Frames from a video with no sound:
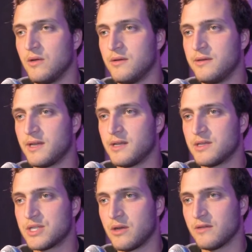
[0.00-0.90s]
Und
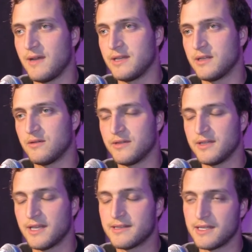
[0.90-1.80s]
dann schaue ich weiter. Und
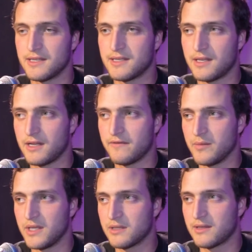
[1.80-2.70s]
in der Zeit ist dann halt für
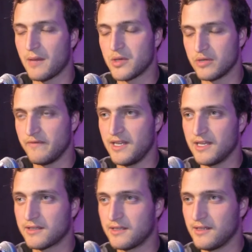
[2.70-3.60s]
mich, da habe ich schon
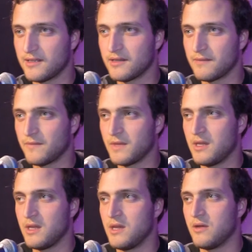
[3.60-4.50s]
weniger trainiert dann
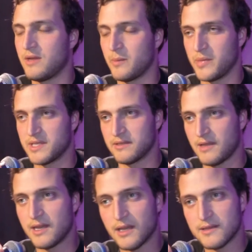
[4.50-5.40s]
und habe ein
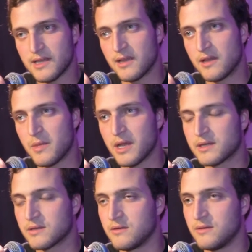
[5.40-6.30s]
bisschen andere Sachen
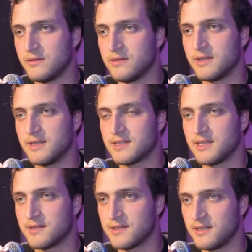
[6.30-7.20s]
gemacht. Und in der
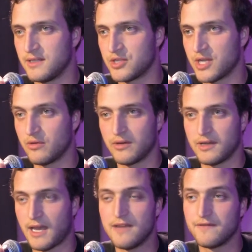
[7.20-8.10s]
Zeit ist dann die Entscheidung
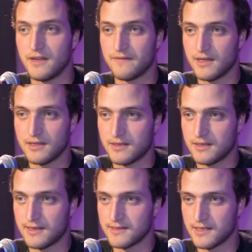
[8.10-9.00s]
gereift einfach,
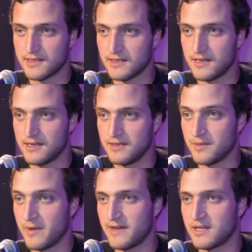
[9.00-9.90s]
dass ich es äh,
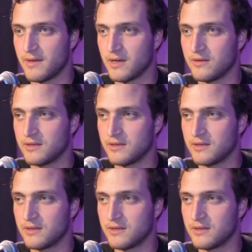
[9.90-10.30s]
nicht mehr weitermache.